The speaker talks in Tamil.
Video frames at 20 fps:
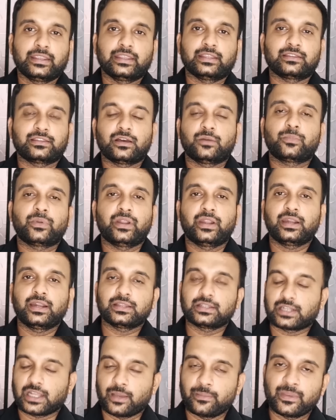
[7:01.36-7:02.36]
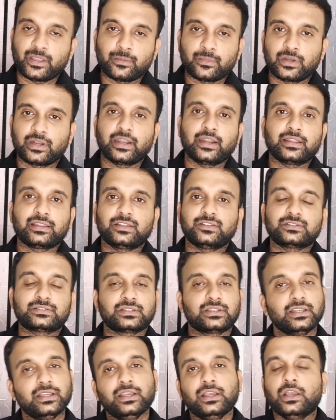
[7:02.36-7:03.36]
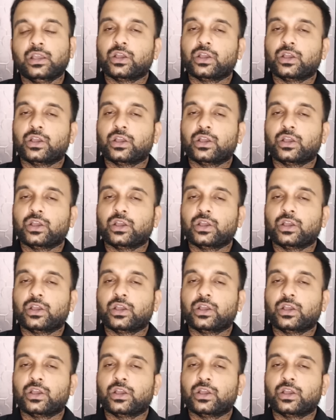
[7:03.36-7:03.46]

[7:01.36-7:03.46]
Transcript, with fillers: இதுதான் போயிட்டு அந்த டாப்பிக்கை மட்டும் எடுத்து வச்சுட்டு